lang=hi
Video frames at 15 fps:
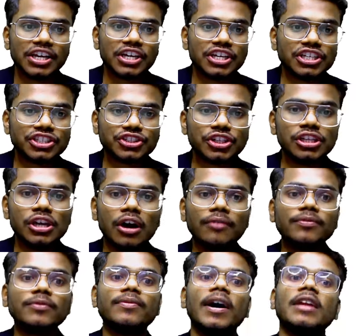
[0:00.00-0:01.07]
हिस्ट्री ऑफ
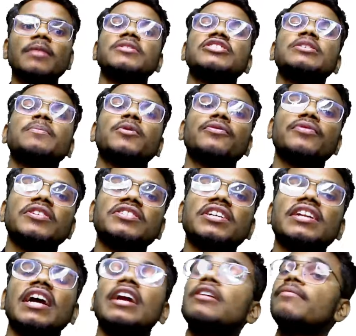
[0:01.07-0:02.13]
फार्मेसी प्रोफेशन
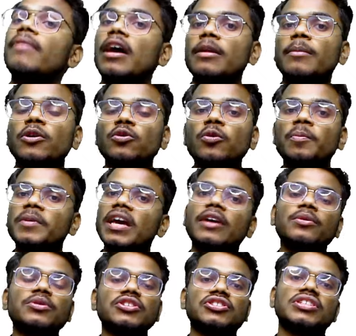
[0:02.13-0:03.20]
एंड फार्माकोपिया
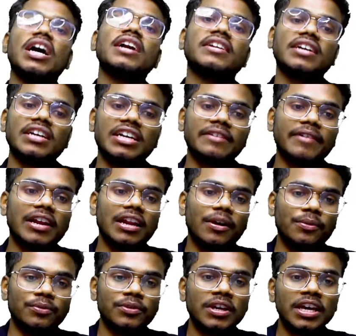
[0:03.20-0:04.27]
को स्टार्ट करने वाला
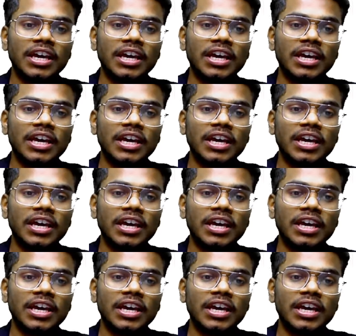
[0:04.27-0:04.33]
हूँ